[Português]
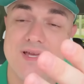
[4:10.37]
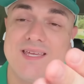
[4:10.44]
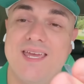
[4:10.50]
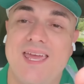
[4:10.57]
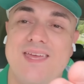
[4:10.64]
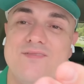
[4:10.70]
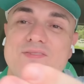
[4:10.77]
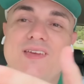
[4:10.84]

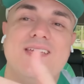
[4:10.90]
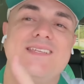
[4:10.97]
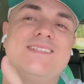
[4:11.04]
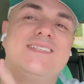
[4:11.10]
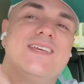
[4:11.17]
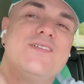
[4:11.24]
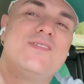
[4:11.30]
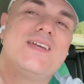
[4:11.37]
quem
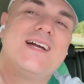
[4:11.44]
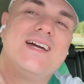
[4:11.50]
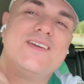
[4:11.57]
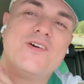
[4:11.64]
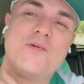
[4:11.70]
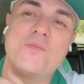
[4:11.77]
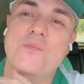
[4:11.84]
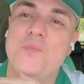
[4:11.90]
venceu e
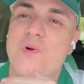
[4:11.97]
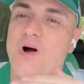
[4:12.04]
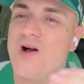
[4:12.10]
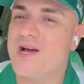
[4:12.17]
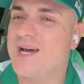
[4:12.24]
ganhou mó